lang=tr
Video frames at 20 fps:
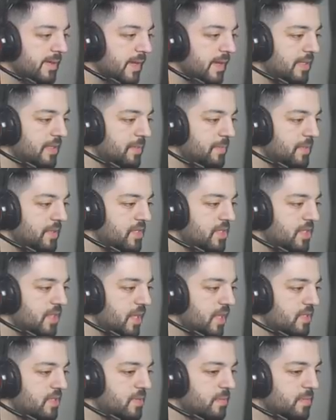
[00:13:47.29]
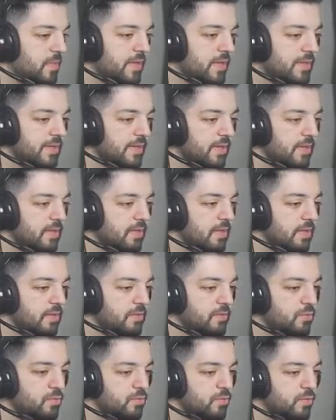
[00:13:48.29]
Hadi bir kişi gelsin bari ya.
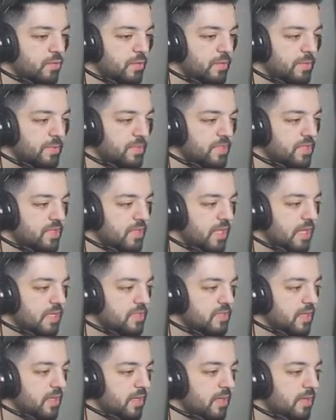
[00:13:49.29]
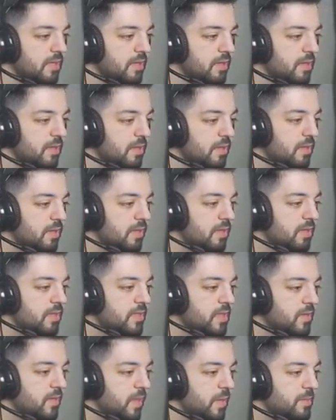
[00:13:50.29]
Ha? Şu drop'a bir kişi gelse
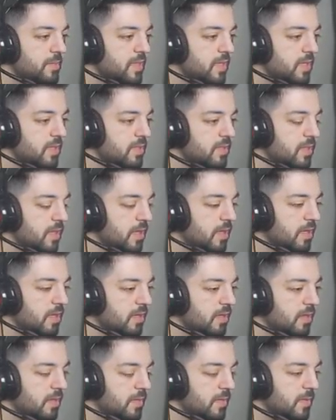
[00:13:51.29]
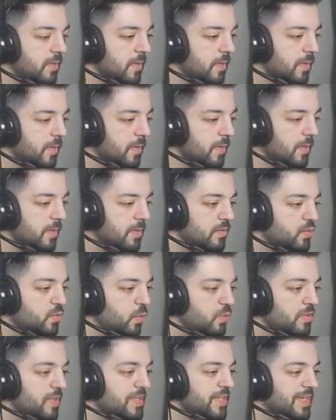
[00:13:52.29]
devamı gelir de.
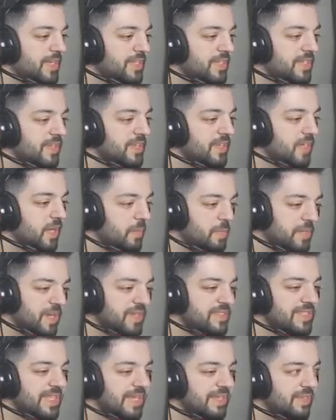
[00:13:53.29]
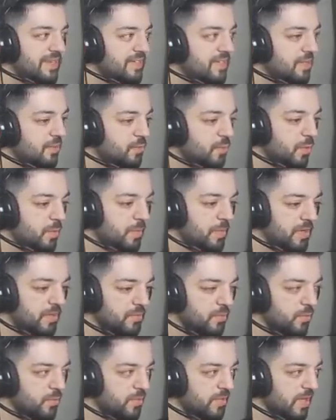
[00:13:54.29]
Çok da tehlikeli ya. Biraz daha keşke drop
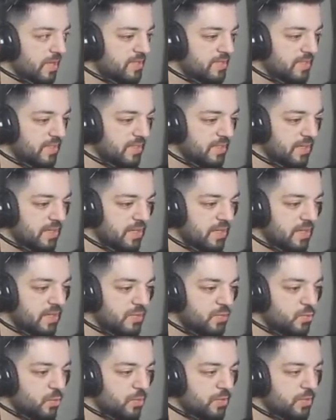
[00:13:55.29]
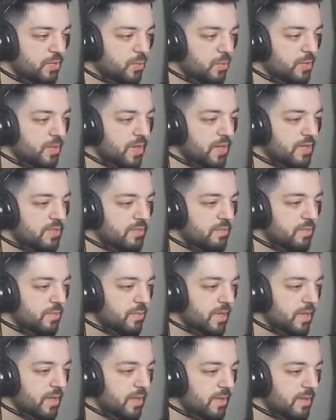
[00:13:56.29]
bana doğru gelseydi. Çok iyi oynardım da
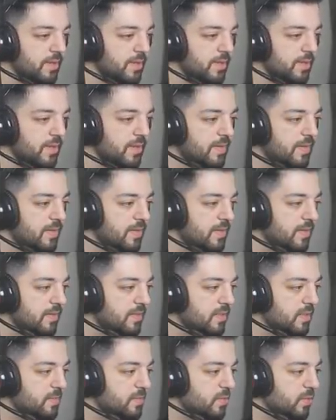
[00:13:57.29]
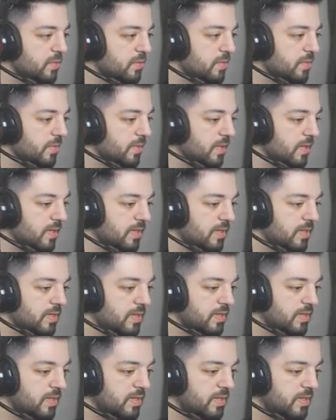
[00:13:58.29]
oraya. Kimse yok değil mi ya?
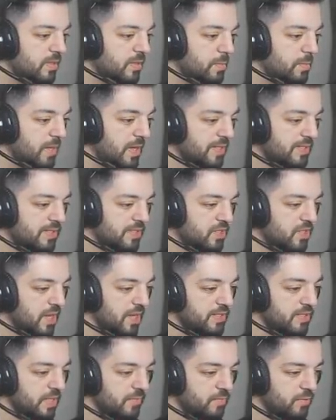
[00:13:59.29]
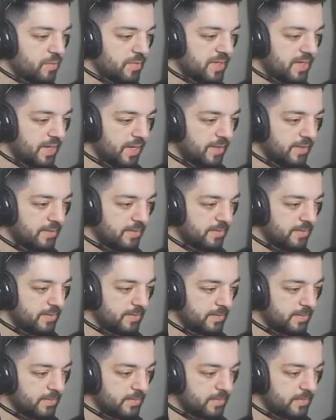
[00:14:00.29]
Bak çıkarken vurmayın ha.
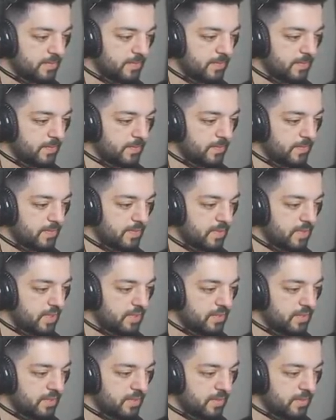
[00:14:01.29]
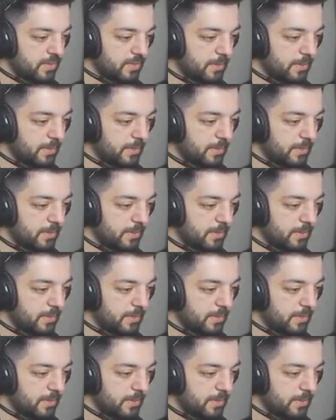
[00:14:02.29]
Hadi.